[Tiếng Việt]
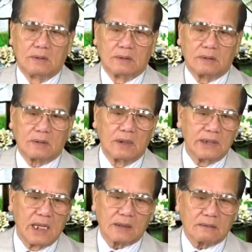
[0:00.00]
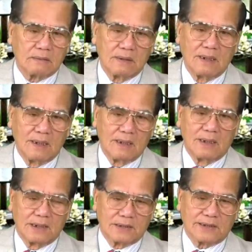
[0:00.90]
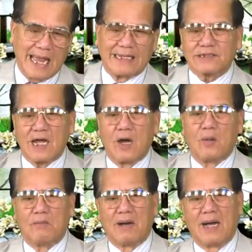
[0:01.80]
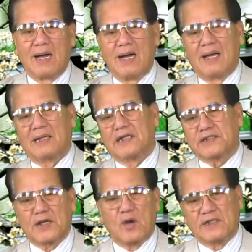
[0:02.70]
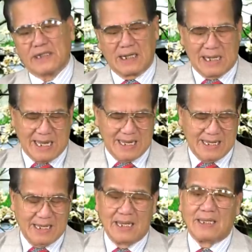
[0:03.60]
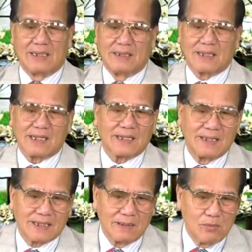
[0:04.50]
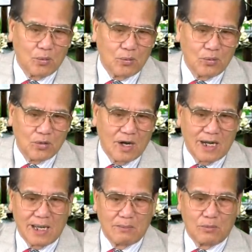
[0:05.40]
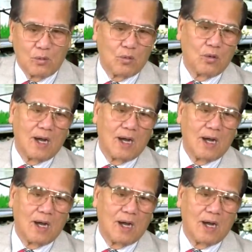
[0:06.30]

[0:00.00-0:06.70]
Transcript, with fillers: Thứ nhất, tại sao mà người ta nói rằng là cái mụ gọi là mụ